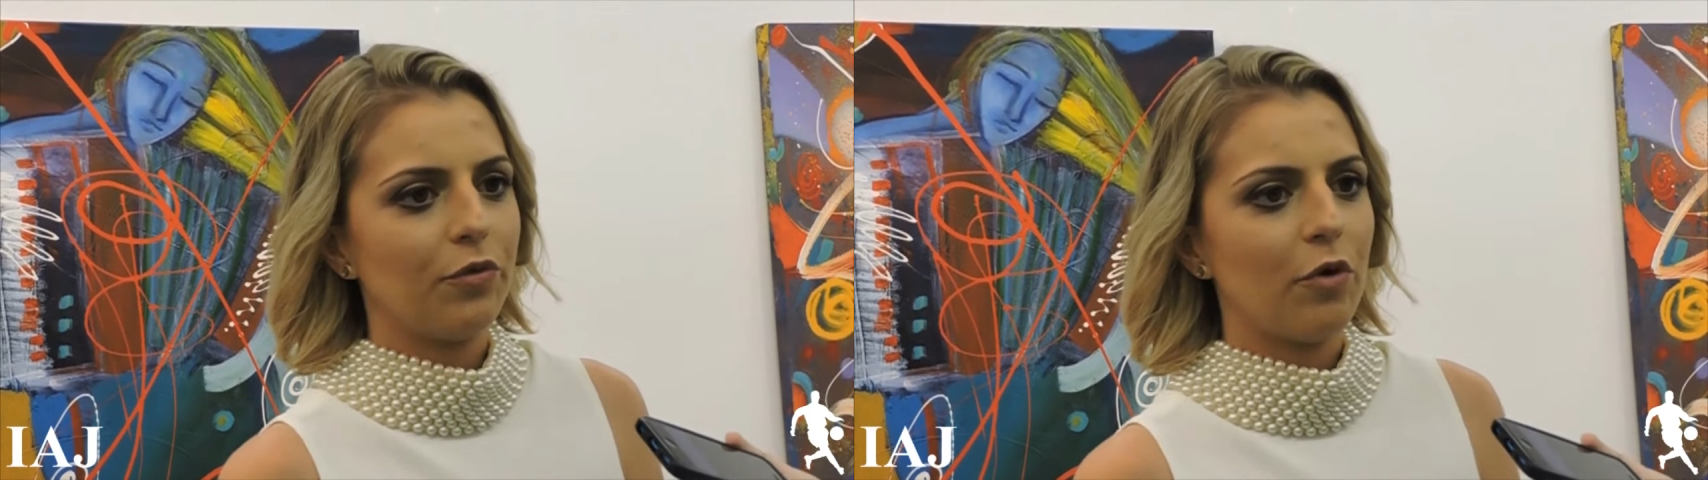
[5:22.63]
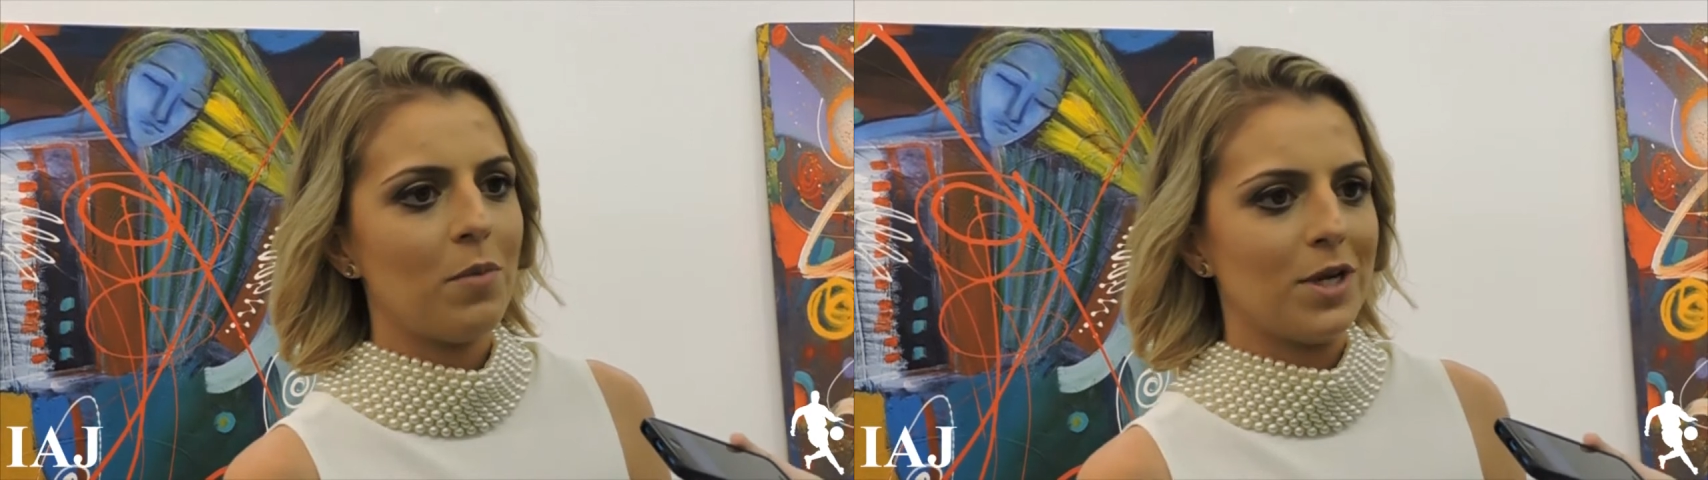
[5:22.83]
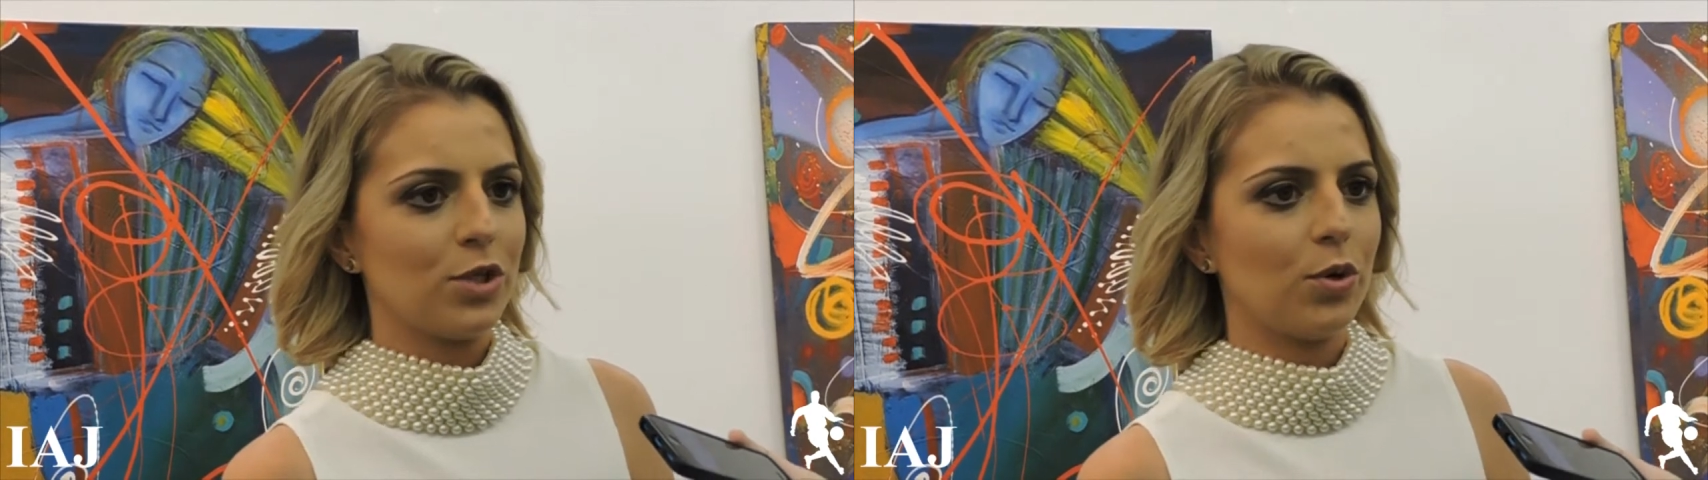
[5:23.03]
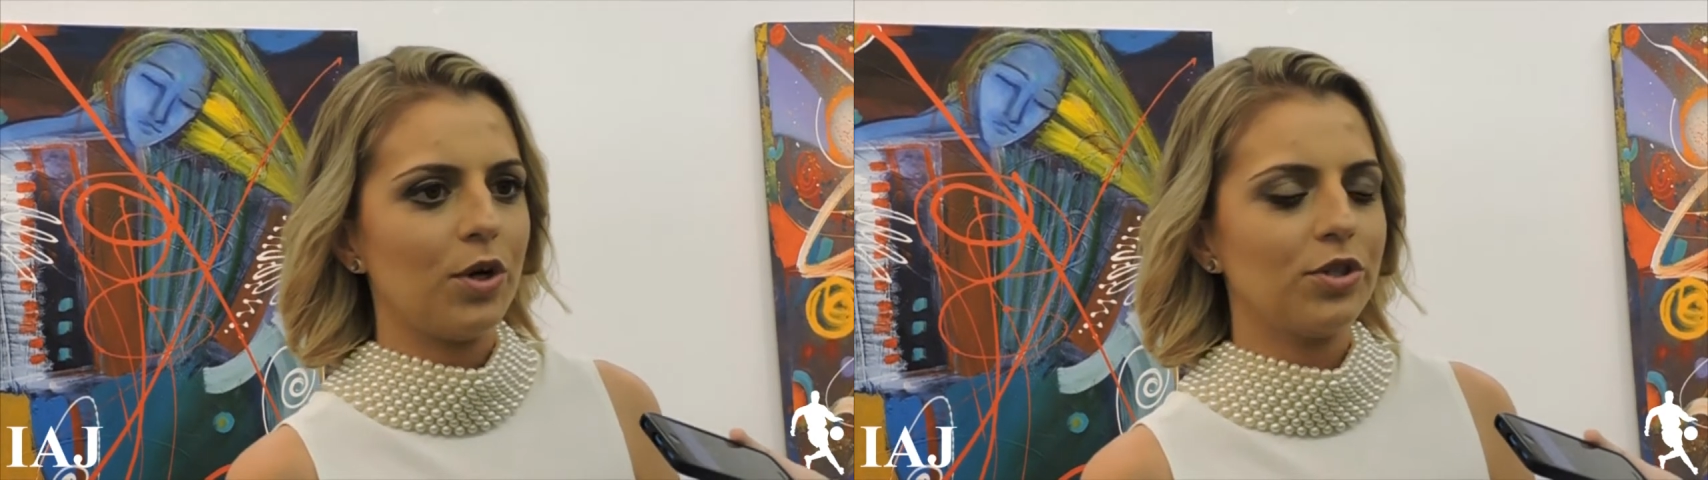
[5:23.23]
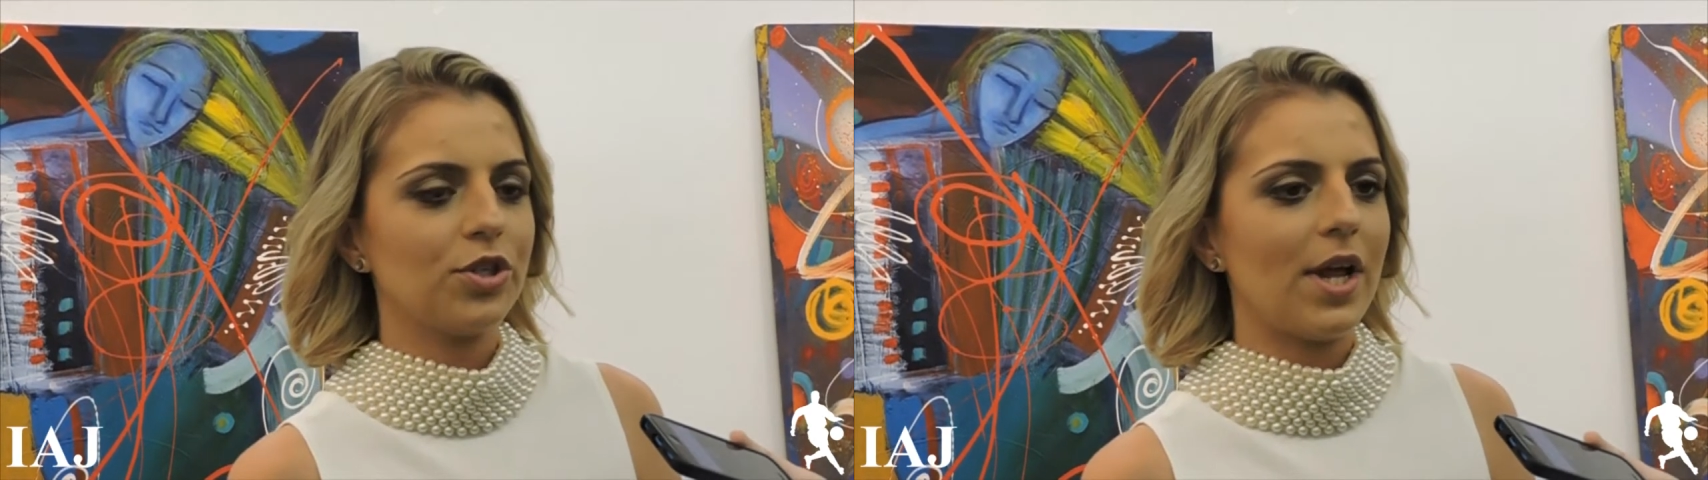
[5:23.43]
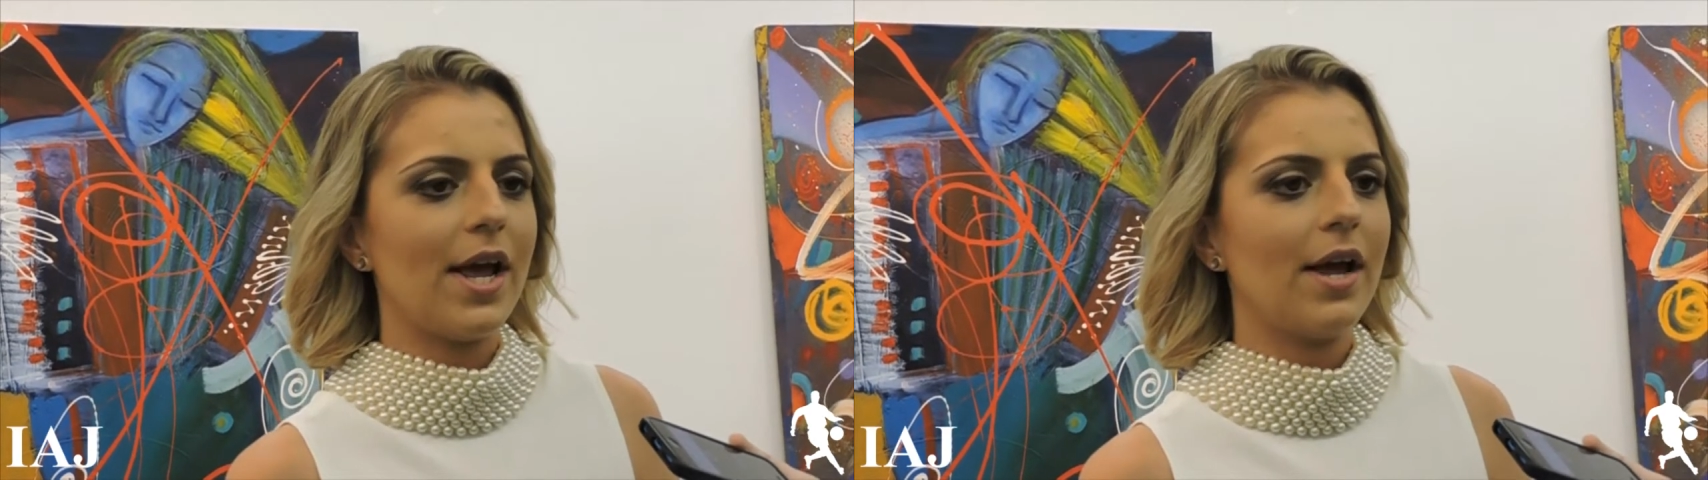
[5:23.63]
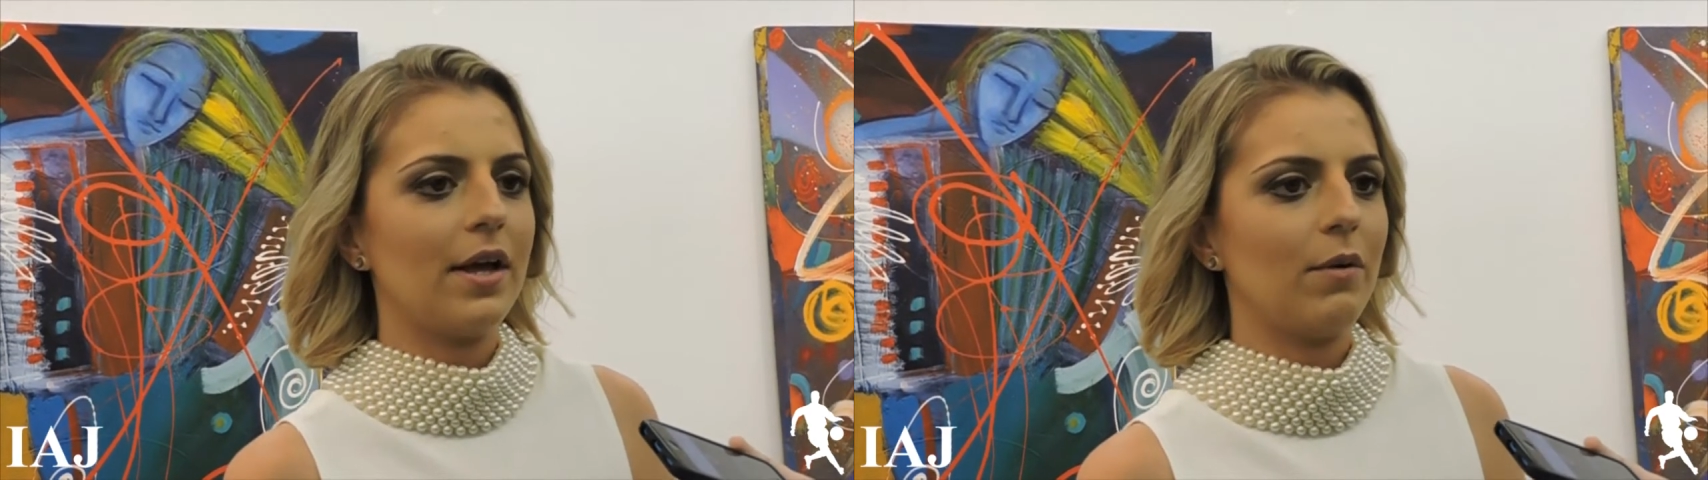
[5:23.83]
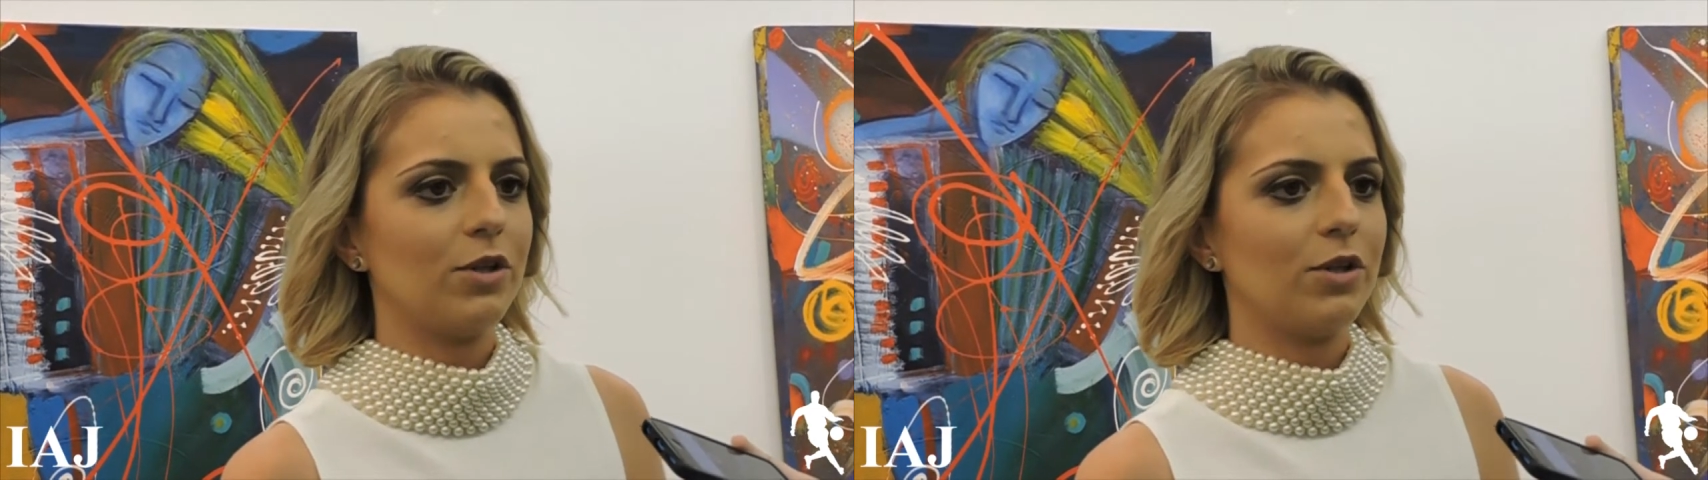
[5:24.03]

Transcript: informações, né?